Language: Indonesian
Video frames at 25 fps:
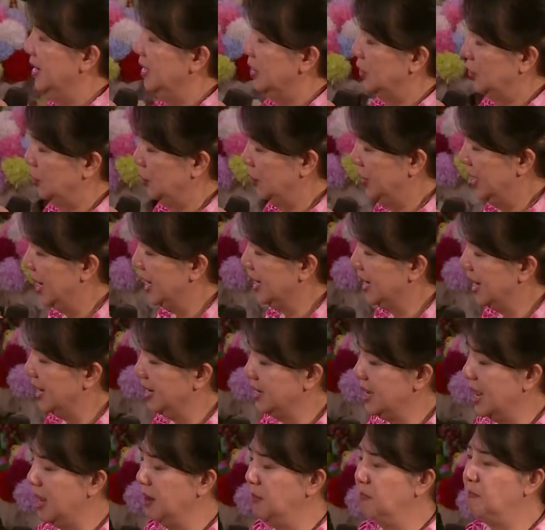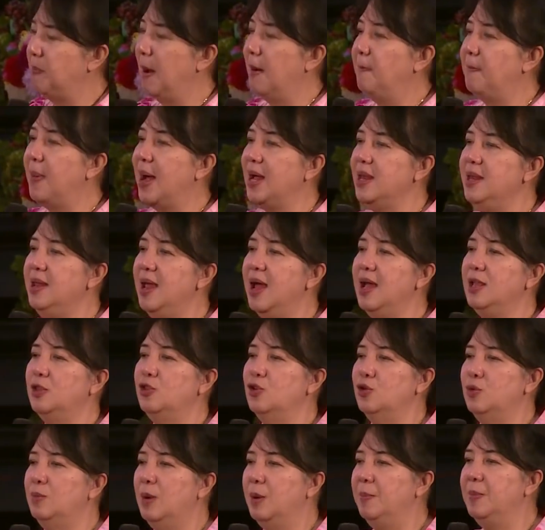Saudara dan papahnya
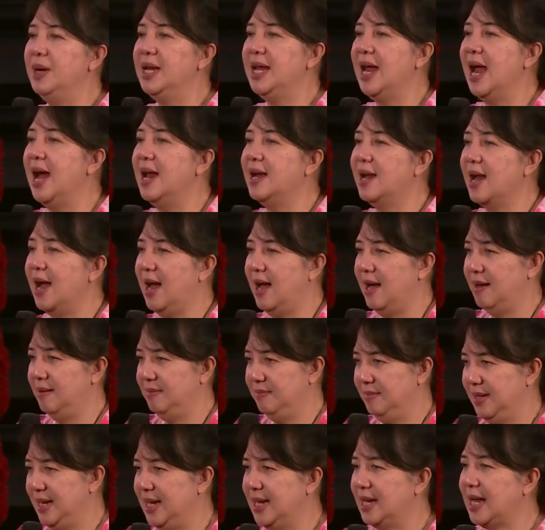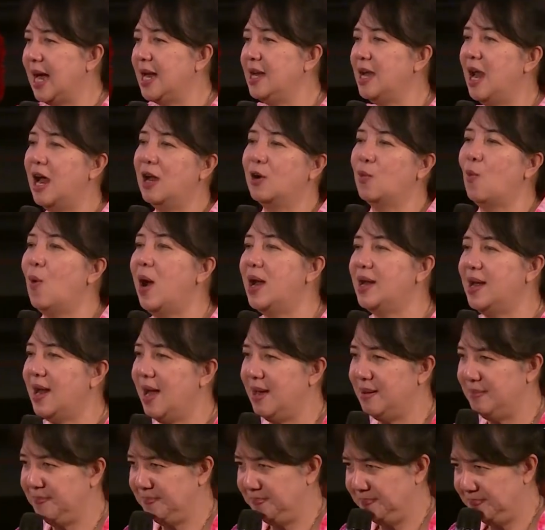itu memelihara ikan
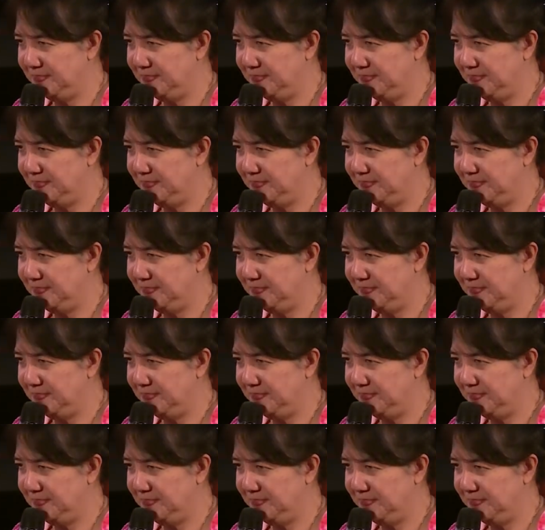arwana.